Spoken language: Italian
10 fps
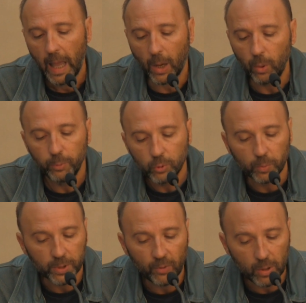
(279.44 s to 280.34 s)
A quel
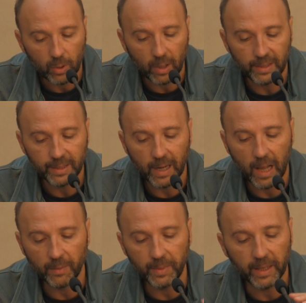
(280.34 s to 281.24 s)
punto potevo ancora
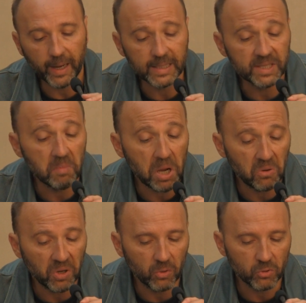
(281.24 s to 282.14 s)
ritirarmi, le ragazze
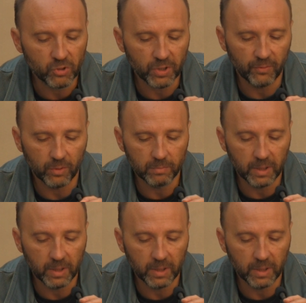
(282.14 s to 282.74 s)
manco le conoscevo.